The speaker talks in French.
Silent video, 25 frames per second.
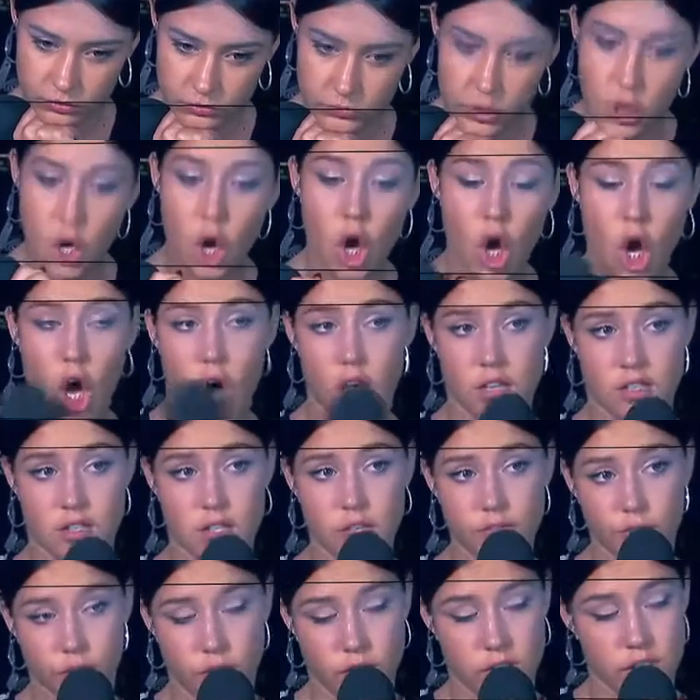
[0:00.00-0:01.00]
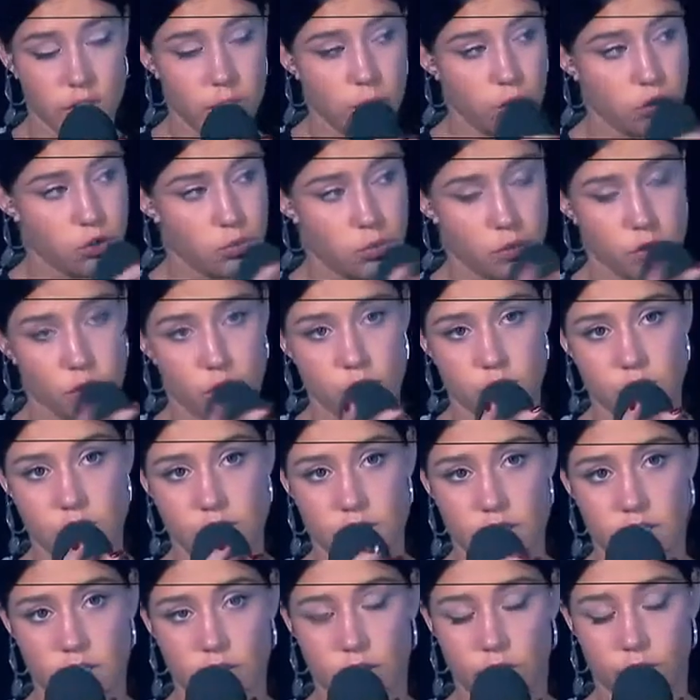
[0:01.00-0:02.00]
ah si, forcément, je pense que c'est,
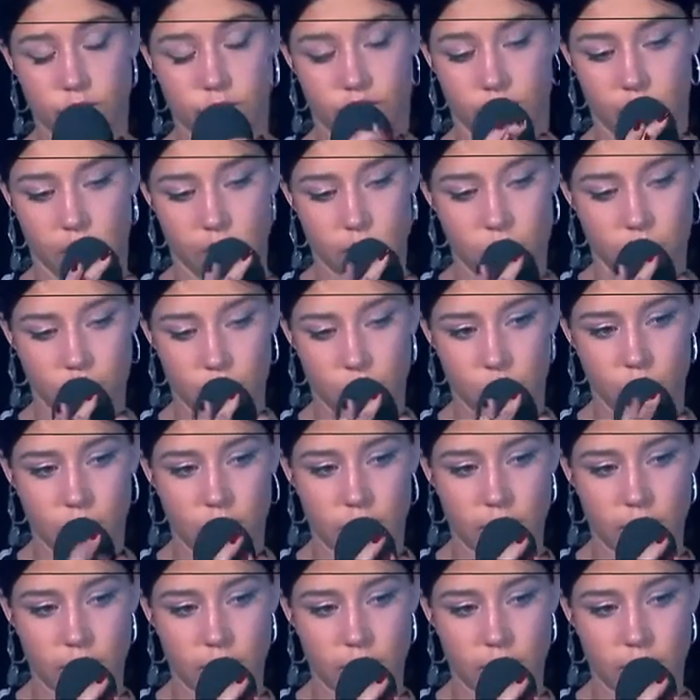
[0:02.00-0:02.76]
enfin, au-delà de